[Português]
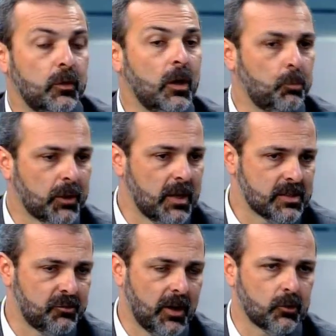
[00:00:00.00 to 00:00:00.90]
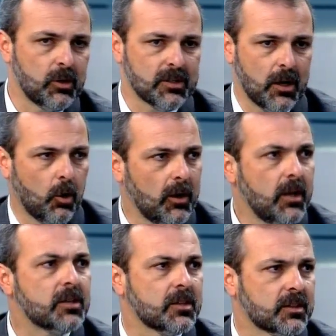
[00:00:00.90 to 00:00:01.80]
Não, porque esse fato das
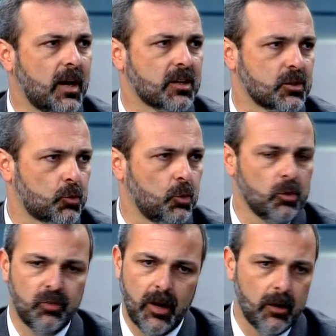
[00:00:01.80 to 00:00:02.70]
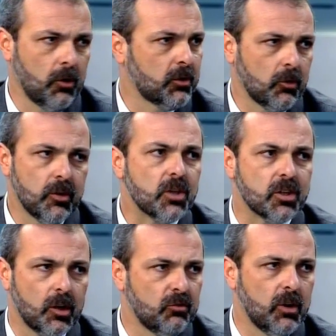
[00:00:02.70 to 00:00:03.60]
sacolinhas, das hum. caixas, tudo, falaram, não, então deixa,
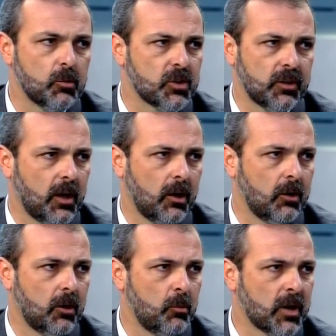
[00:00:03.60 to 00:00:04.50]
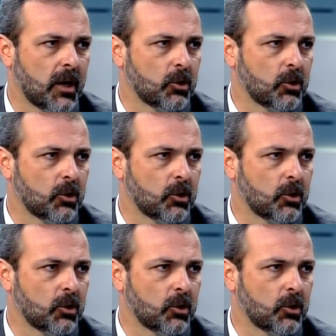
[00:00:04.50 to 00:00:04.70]
não vamos até ao, ao mercado